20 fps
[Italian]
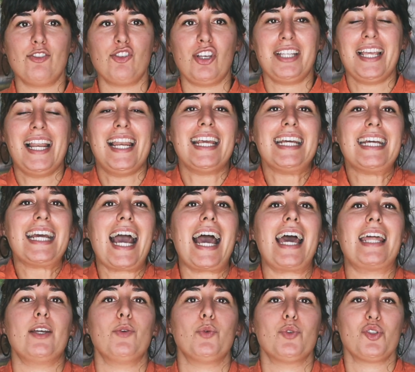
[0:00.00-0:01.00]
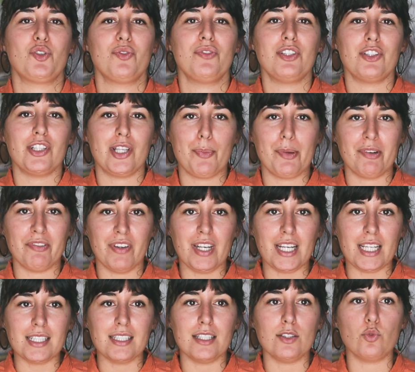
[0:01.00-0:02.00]
cioè di elencare in questo video dei
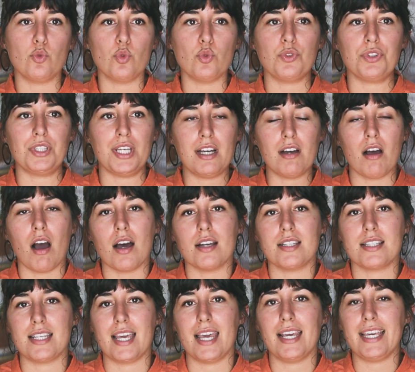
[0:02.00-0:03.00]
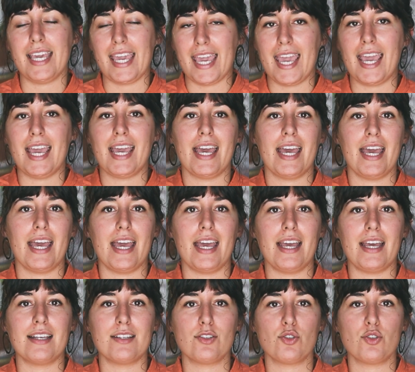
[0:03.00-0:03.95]
preferiti tutte cose che eh,